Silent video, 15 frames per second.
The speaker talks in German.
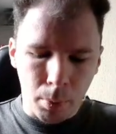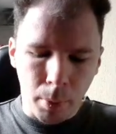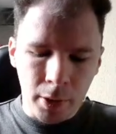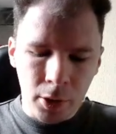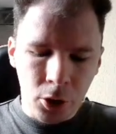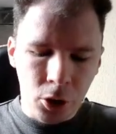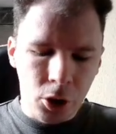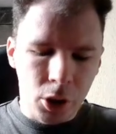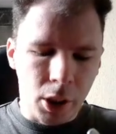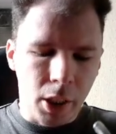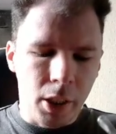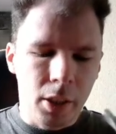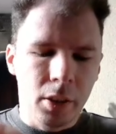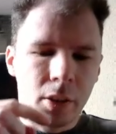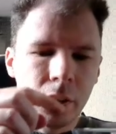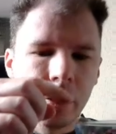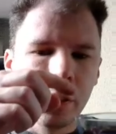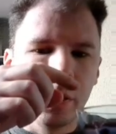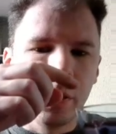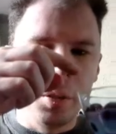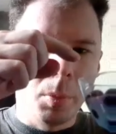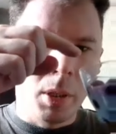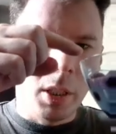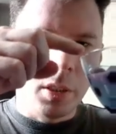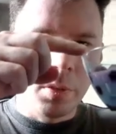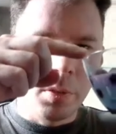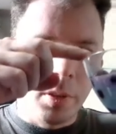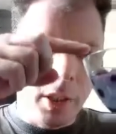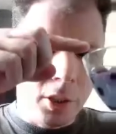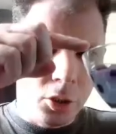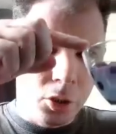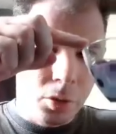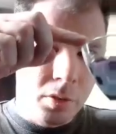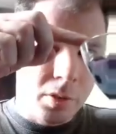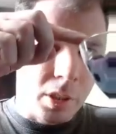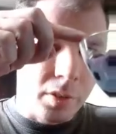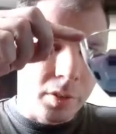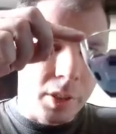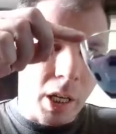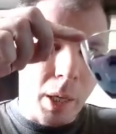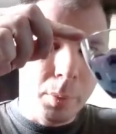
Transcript: Und an manchen Stellen, sieht man das vielleicht schon,